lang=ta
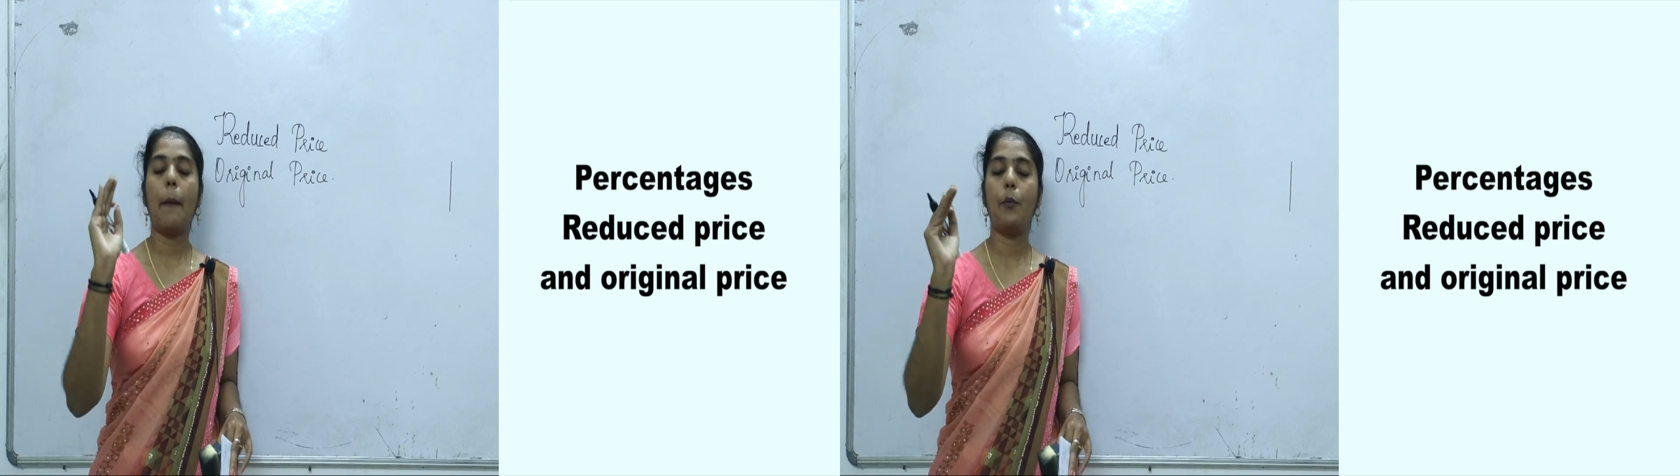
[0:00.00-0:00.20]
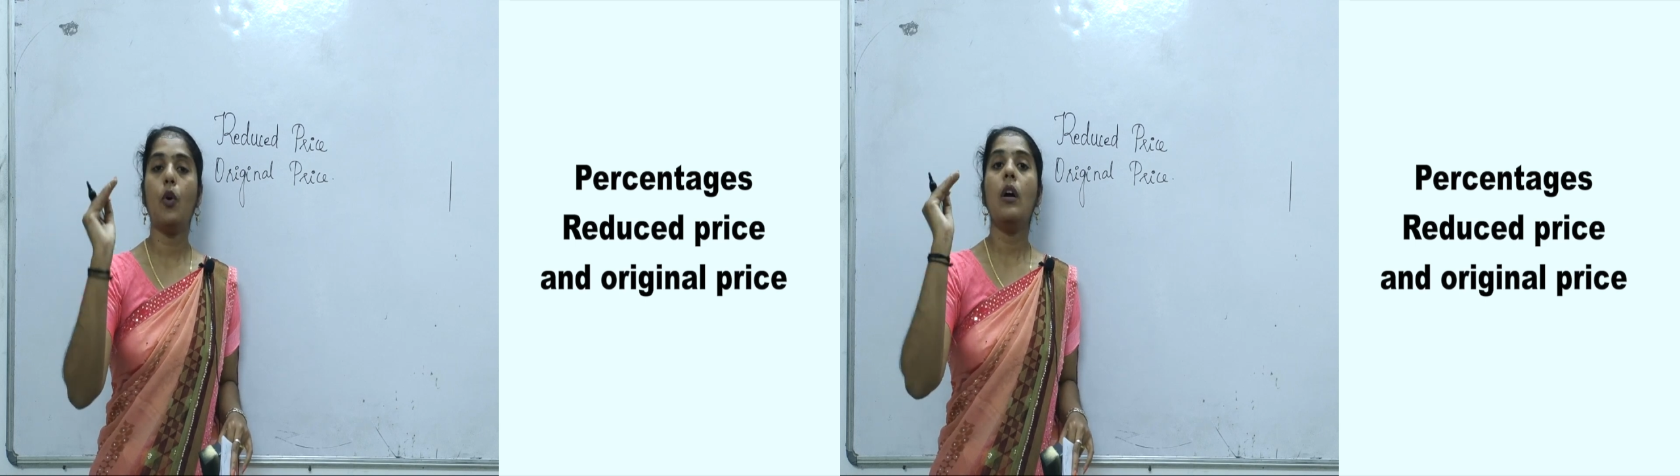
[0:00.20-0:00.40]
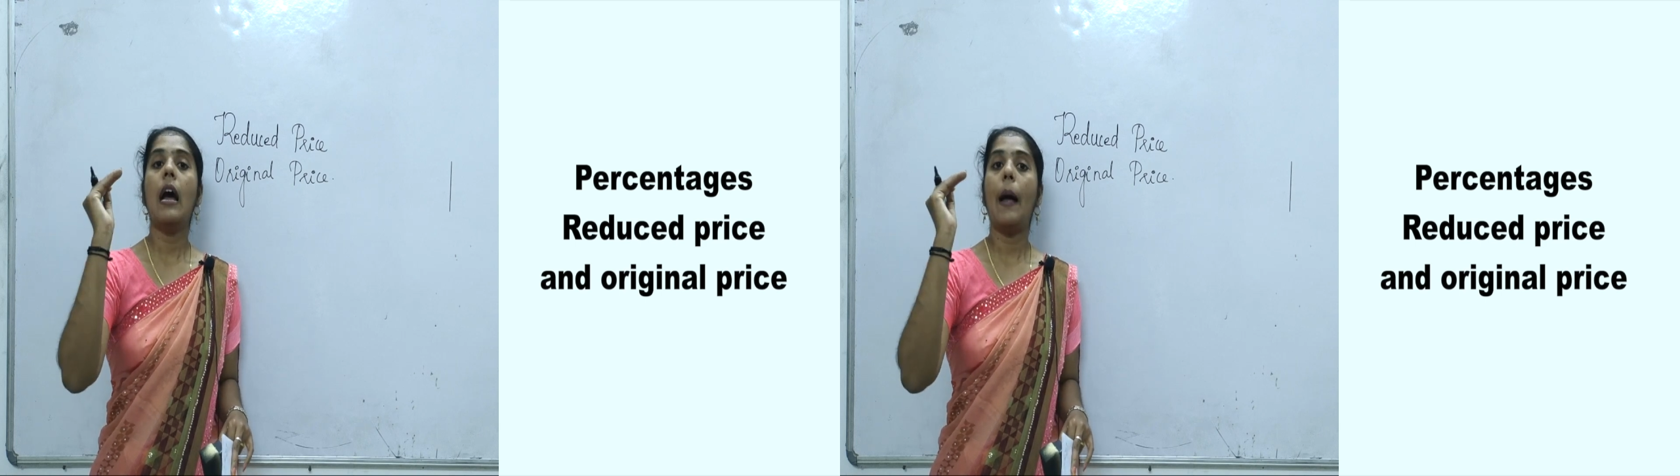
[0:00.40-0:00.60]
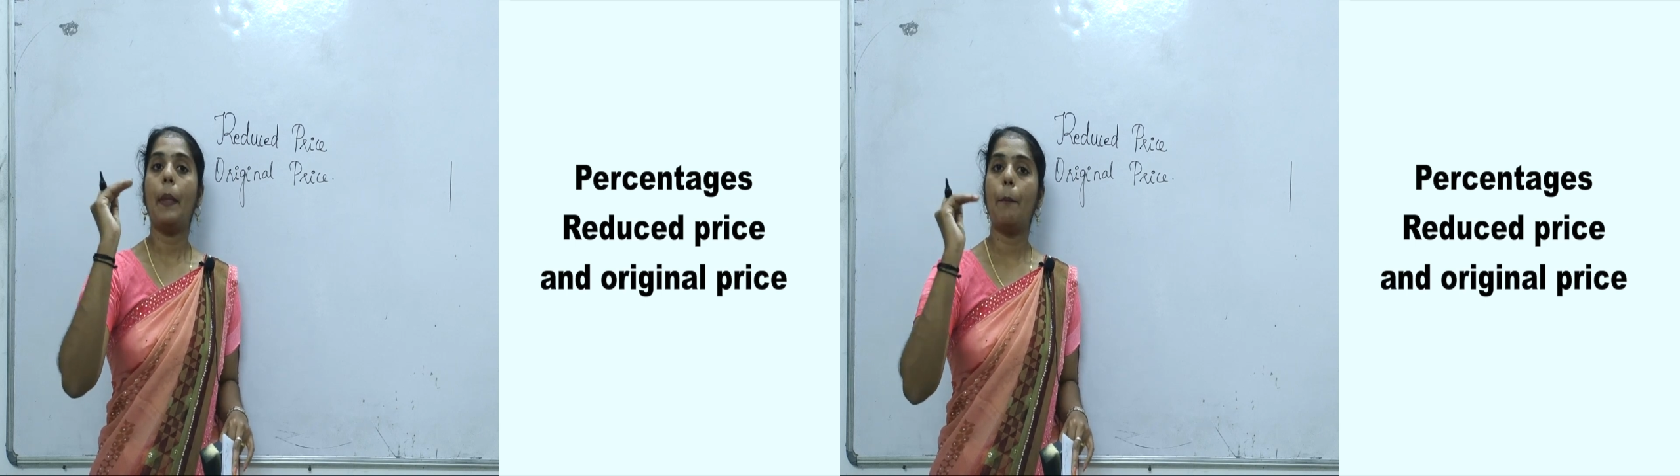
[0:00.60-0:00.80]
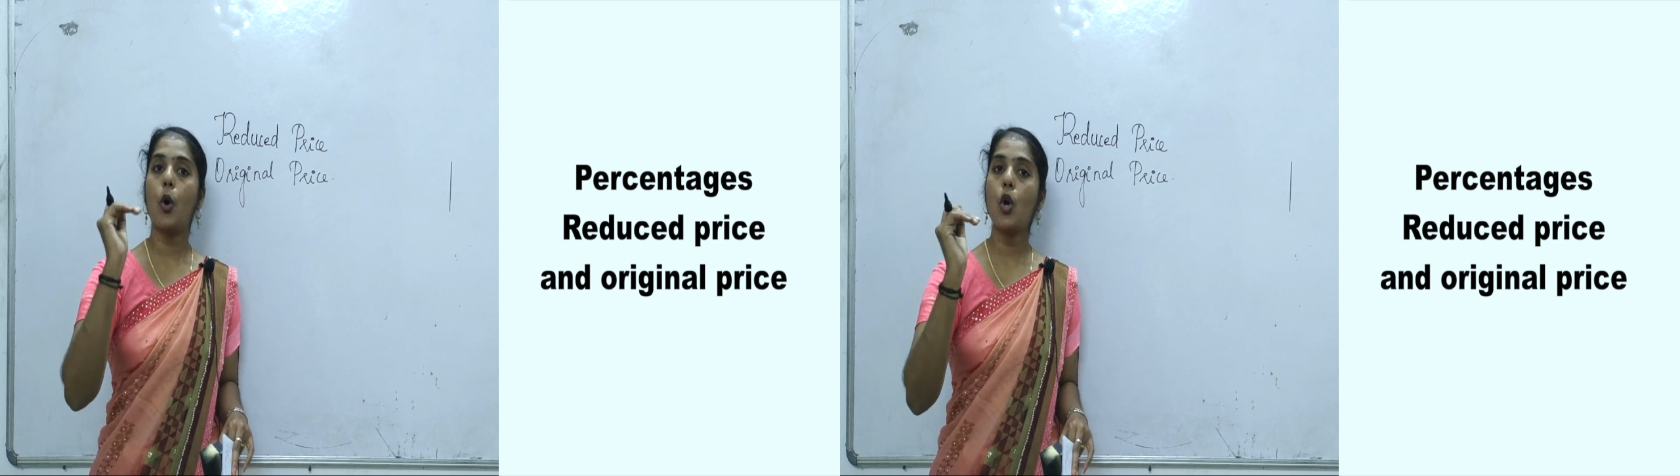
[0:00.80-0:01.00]
அப்போது
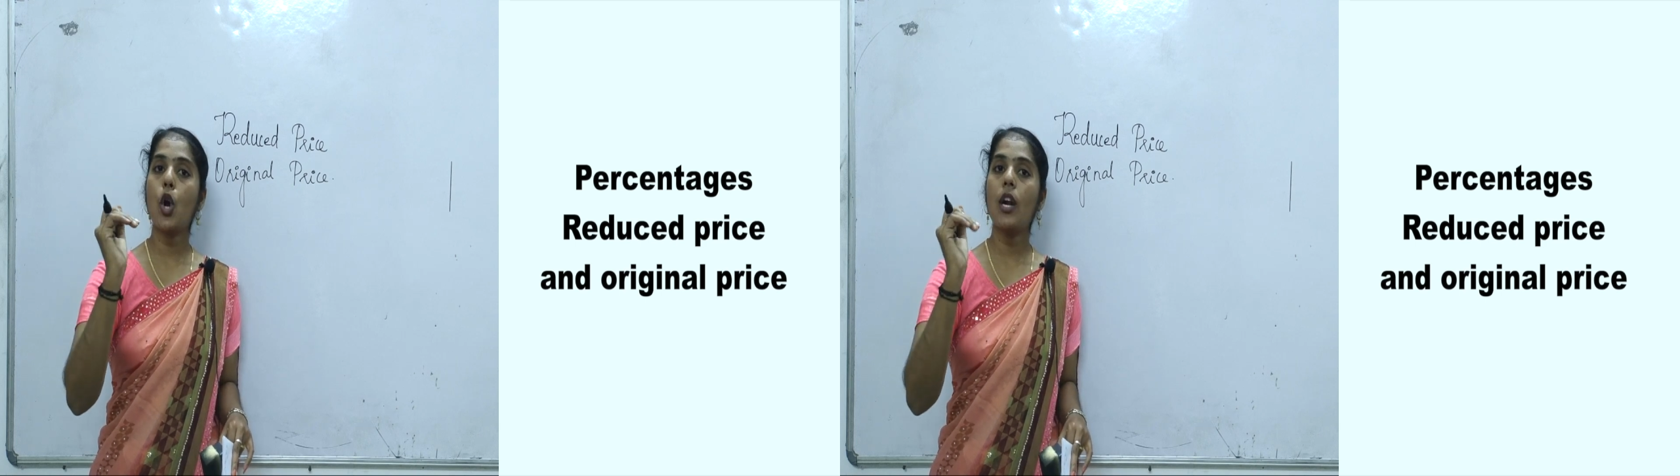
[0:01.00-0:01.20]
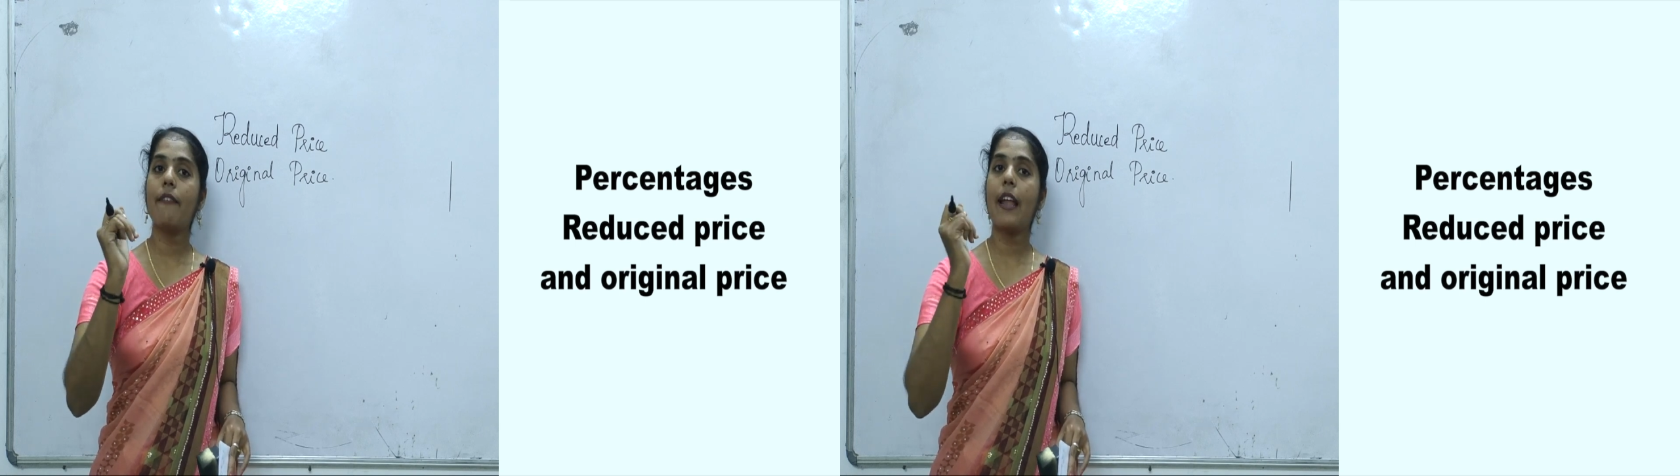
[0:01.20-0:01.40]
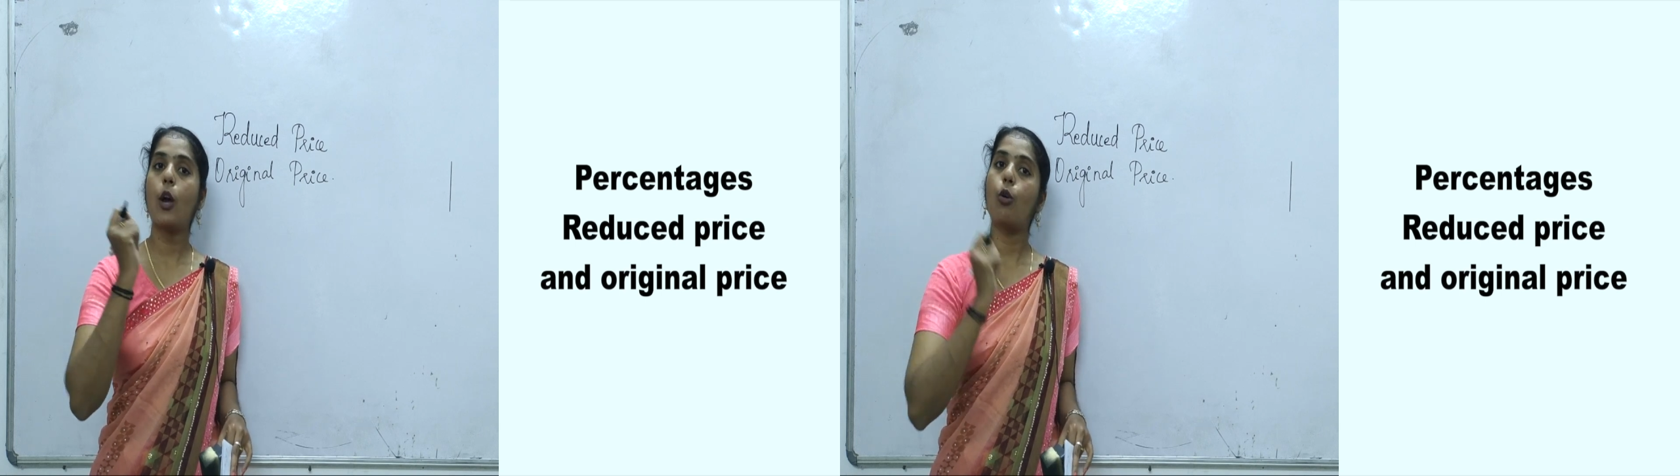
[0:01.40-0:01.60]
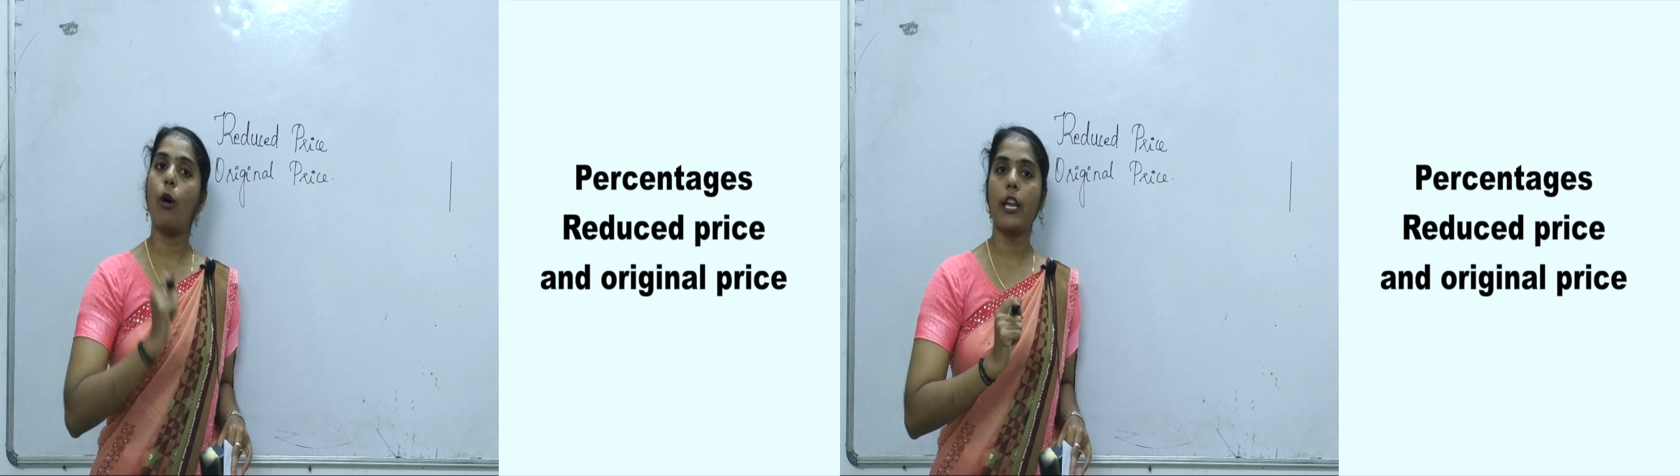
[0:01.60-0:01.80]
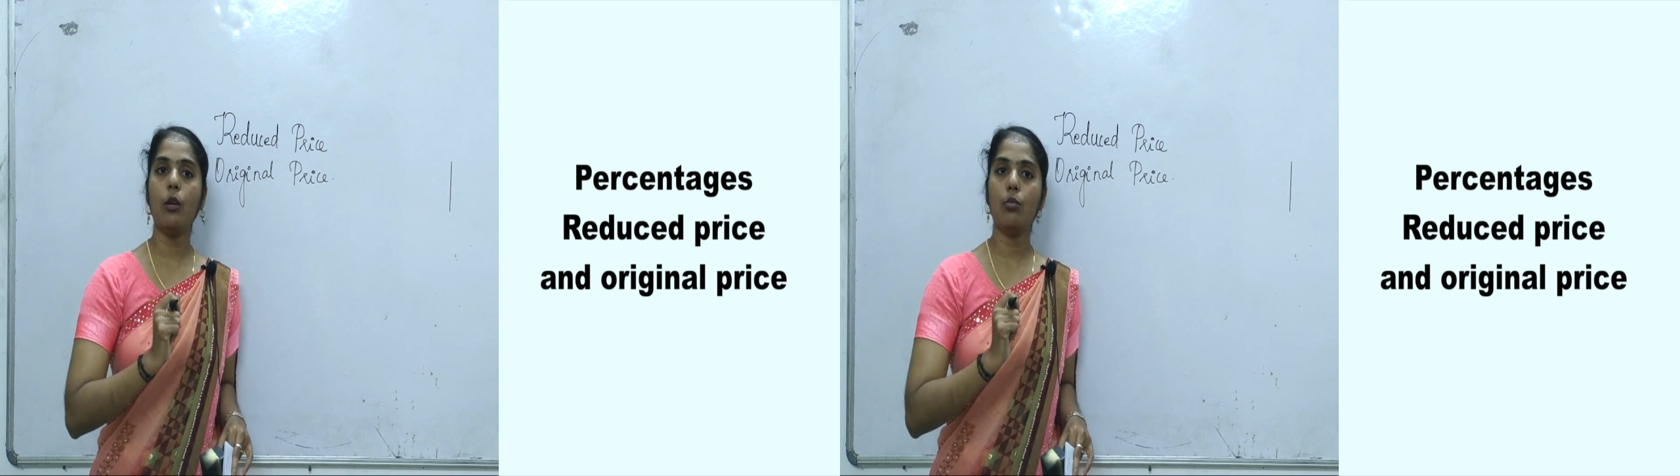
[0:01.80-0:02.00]
அந்த பொருளோட விலை
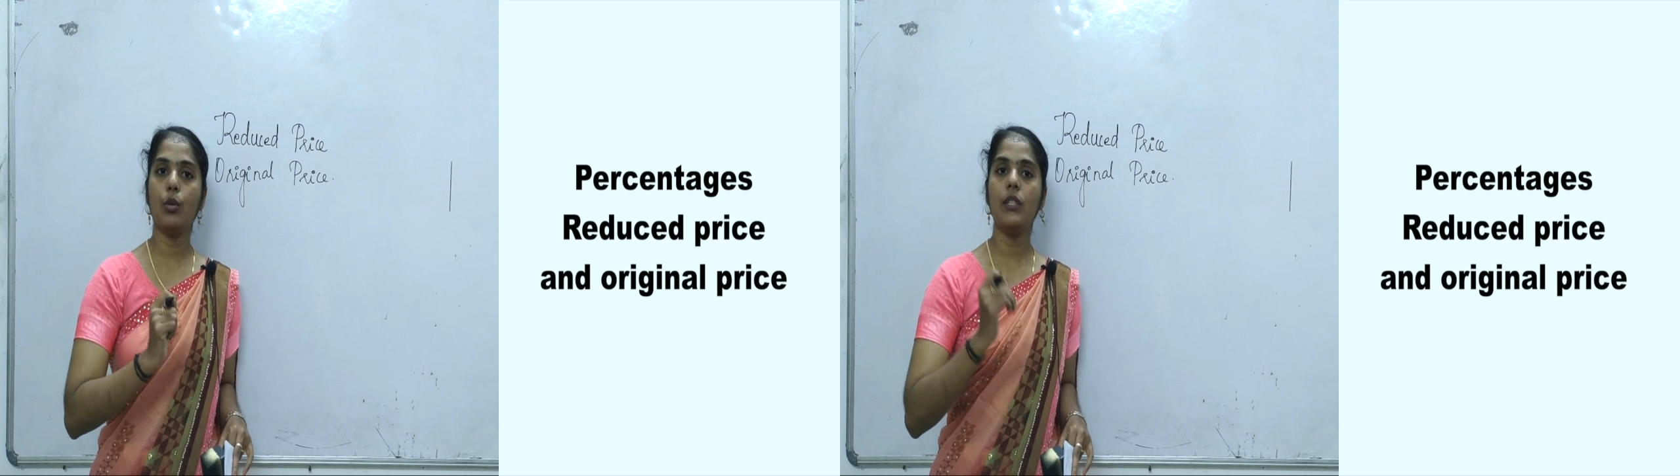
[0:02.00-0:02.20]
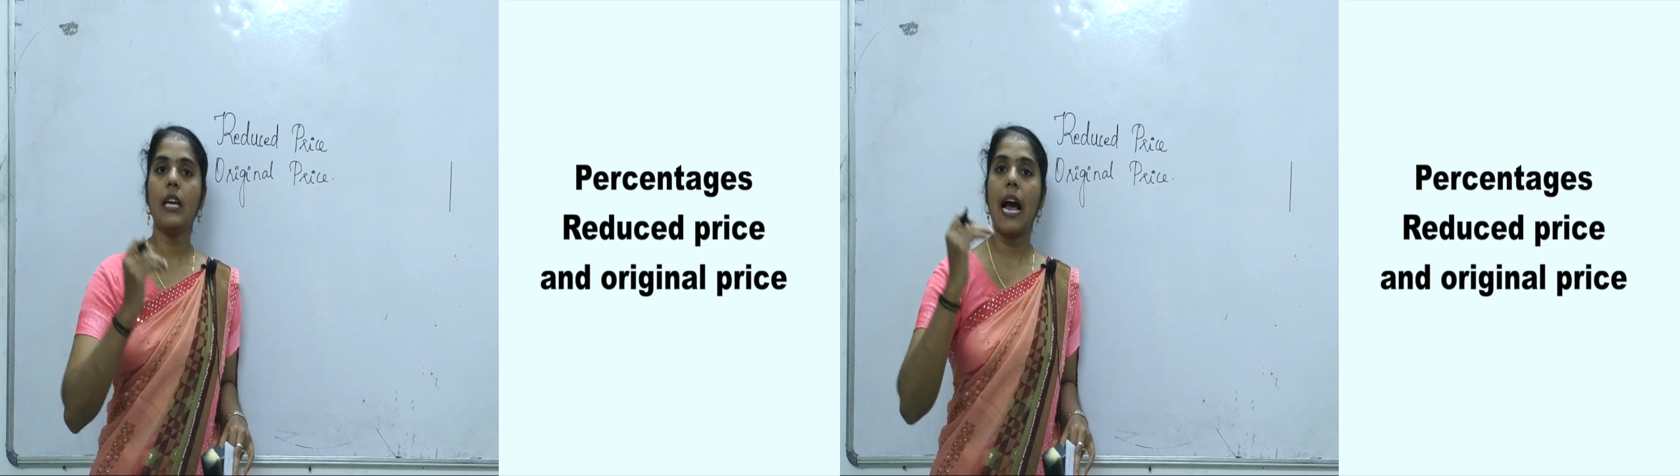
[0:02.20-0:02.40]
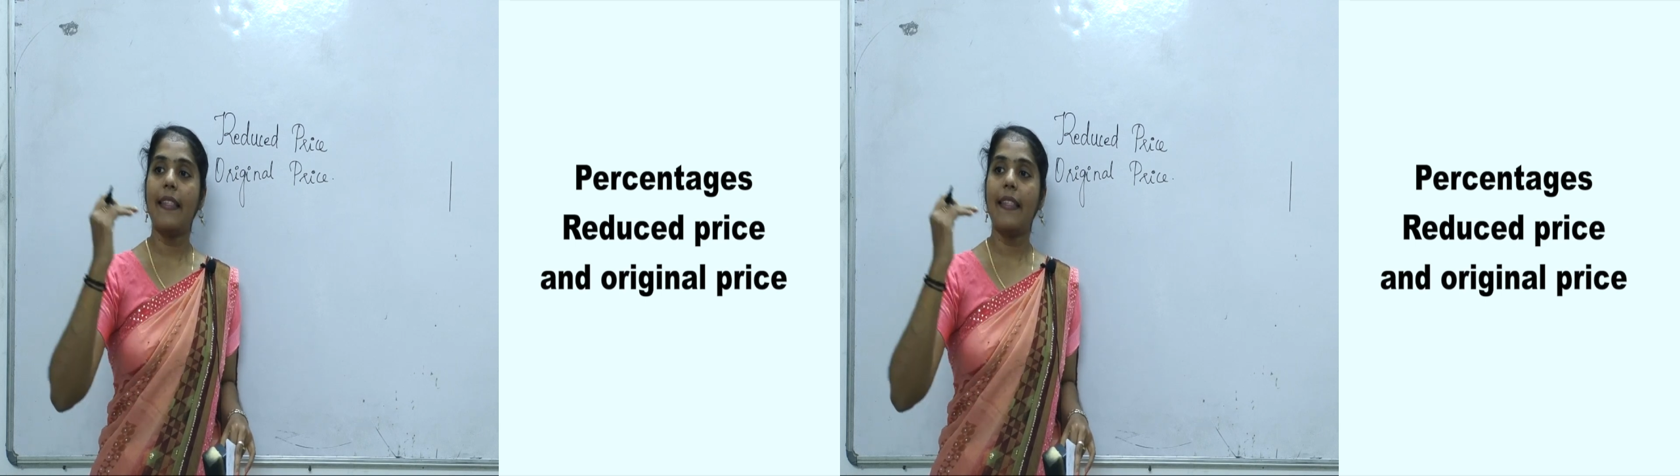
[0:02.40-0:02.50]
குறையும் போது